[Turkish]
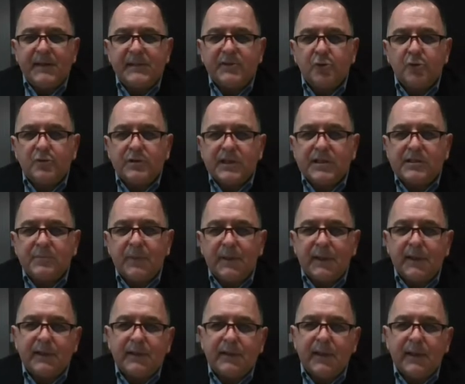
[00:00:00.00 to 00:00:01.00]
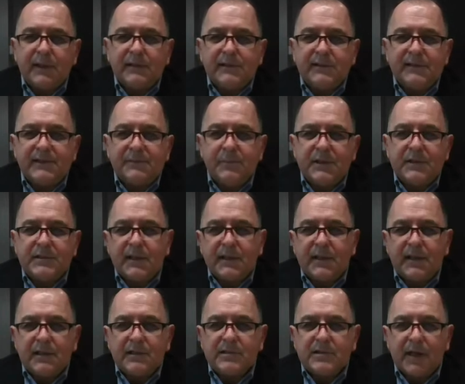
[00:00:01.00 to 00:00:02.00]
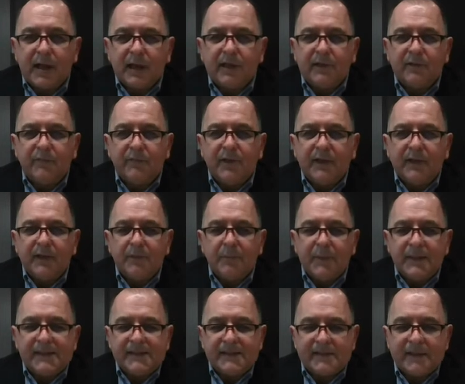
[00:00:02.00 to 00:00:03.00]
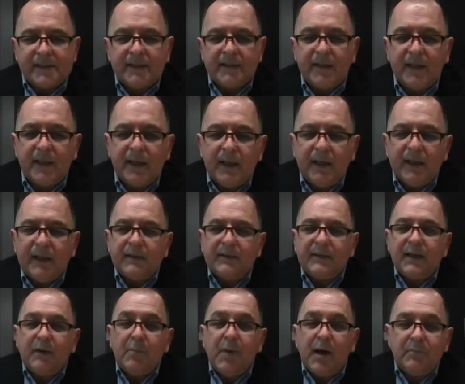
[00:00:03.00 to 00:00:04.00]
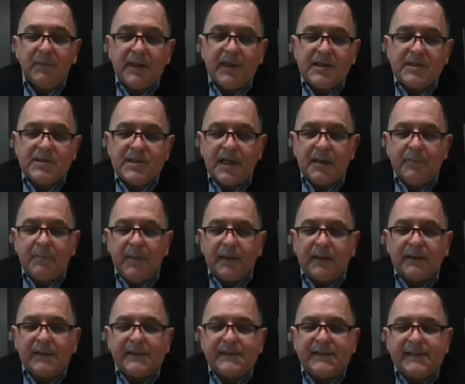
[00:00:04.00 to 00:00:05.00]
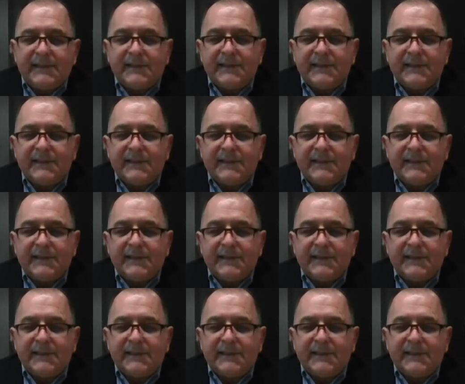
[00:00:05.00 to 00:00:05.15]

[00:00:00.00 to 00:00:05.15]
BES sözleşmelerinden kısmi çekiliş hakkı verilmesi, tamamlayıcı emeklilik